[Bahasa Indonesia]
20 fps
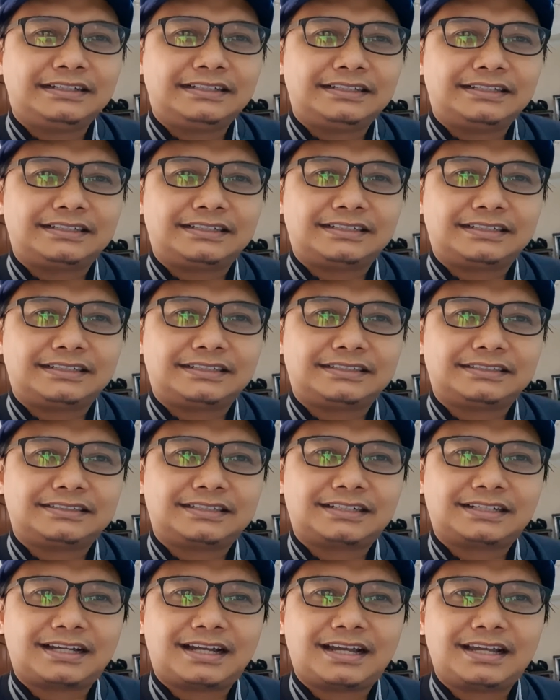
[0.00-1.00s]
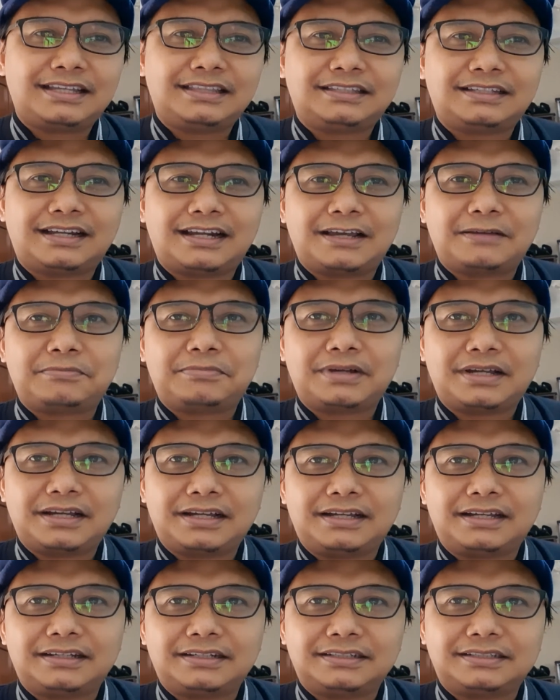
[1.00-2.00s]
eh, terkait
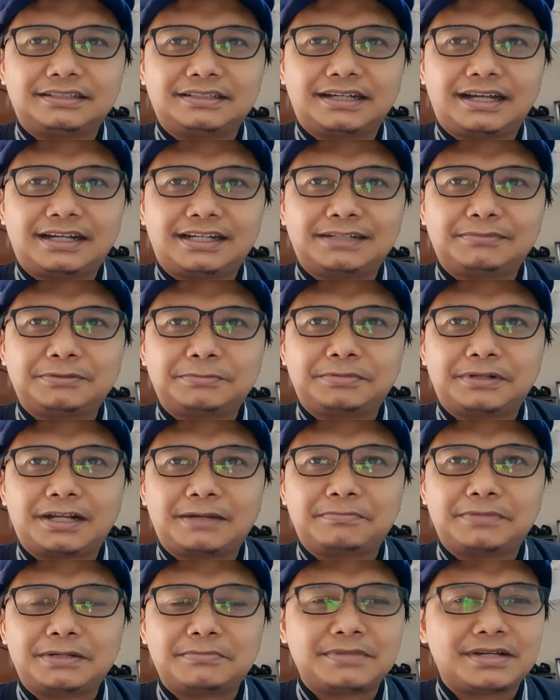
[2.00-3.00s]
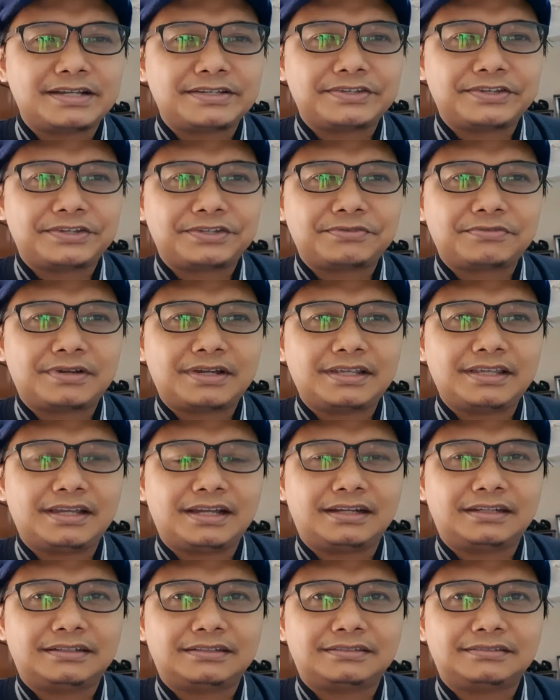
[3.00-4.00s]
kenapa eh, ada beberapa mahasiswa
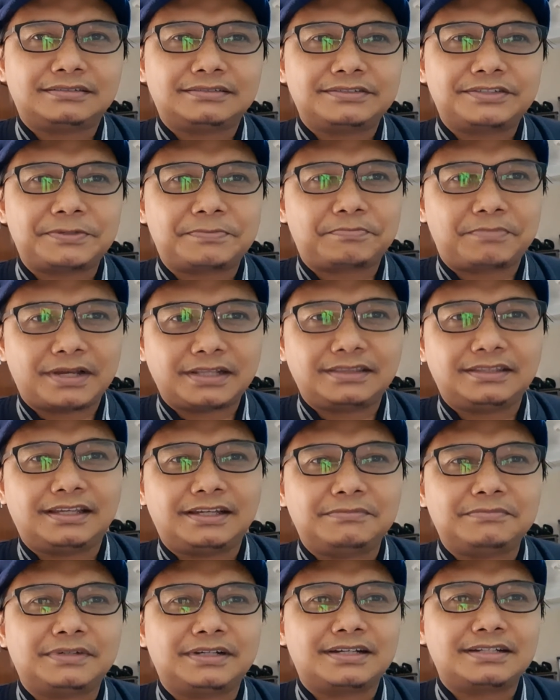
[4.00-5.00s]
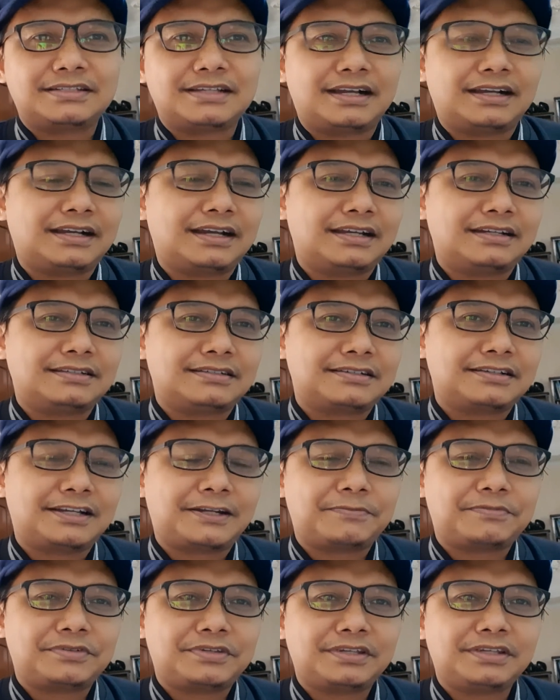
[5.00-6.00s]
yang cepat ya mengerjakan
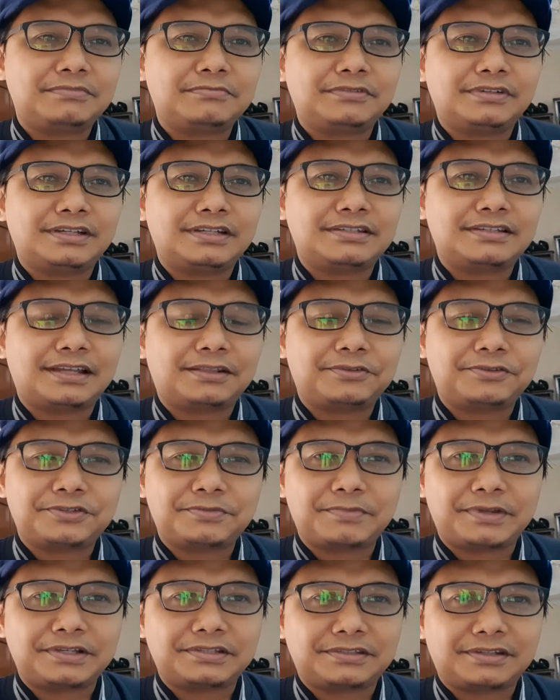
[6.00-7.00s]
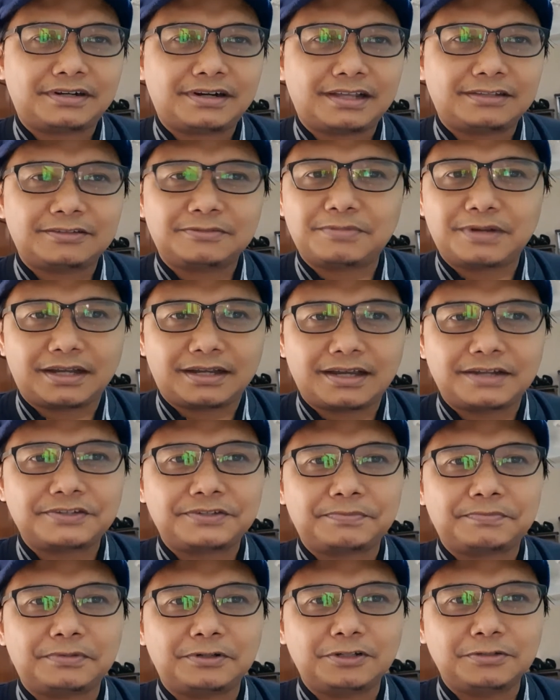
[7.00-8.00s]
skripsi mungkin satu semester atau bahkan
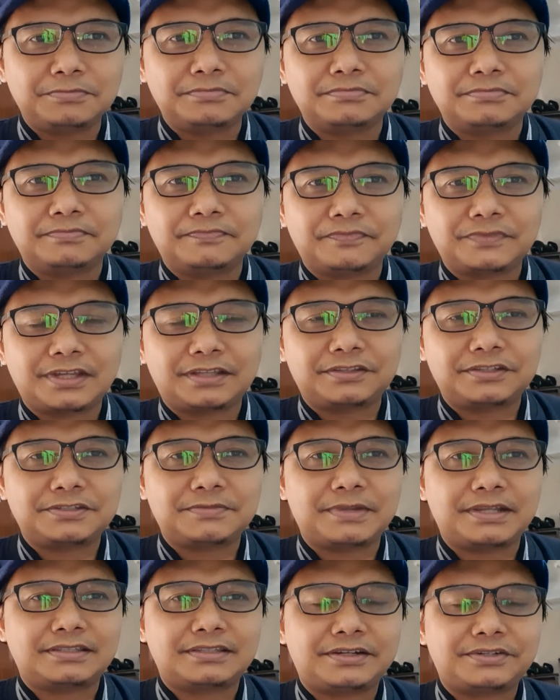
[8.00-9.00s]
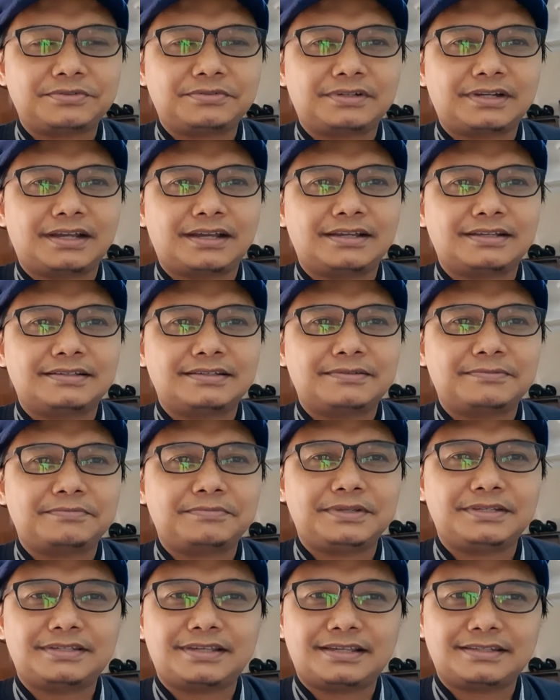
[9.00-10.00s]
sebelum satu semester sudah
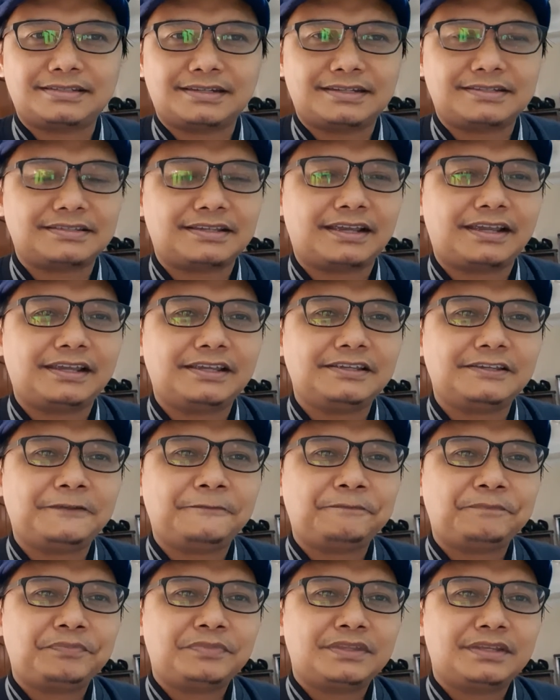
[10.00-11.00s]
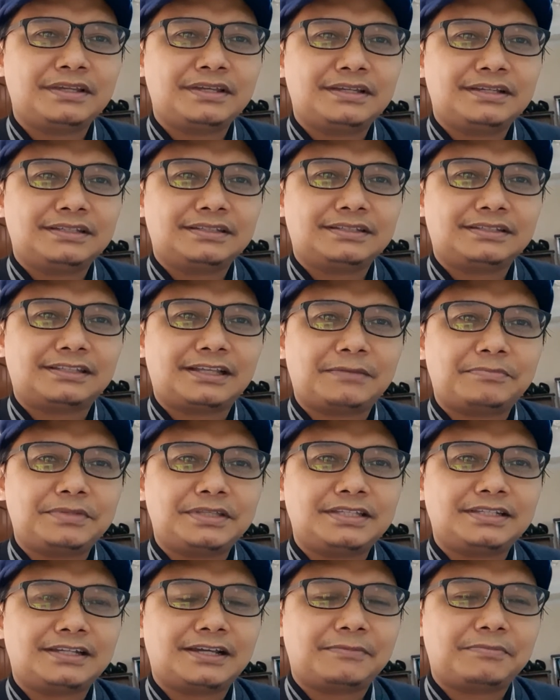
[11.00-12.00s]
bisa selesai tetapi
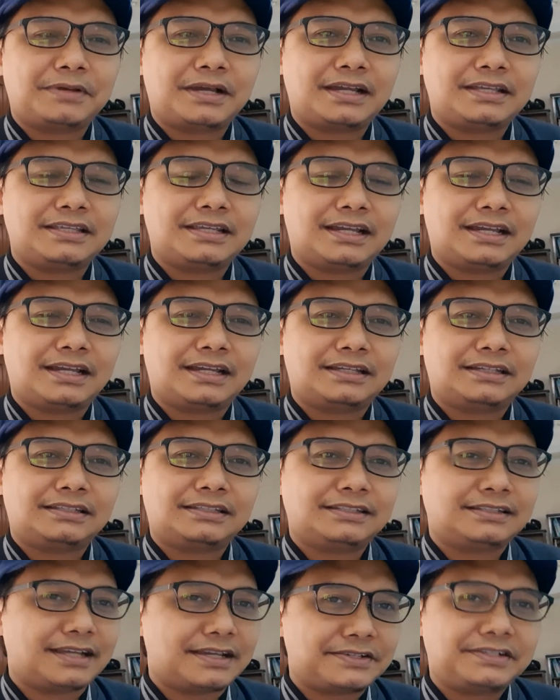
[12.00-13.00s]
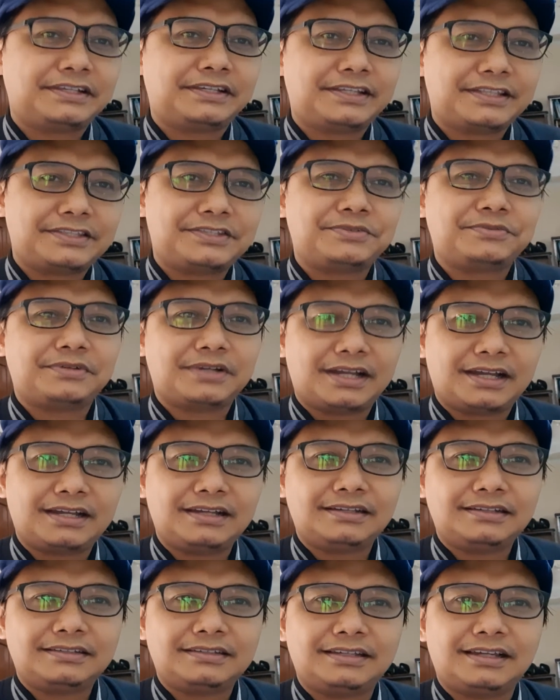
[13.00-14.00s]
tidak banyak, tidak sedikit
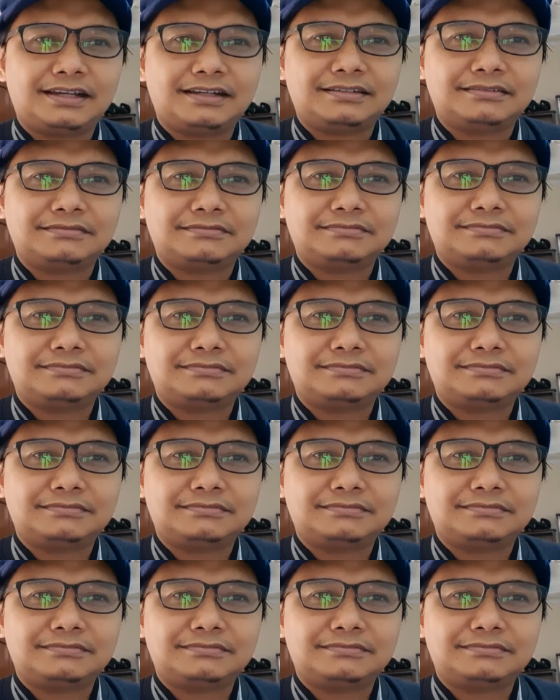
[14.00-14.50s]
juga yang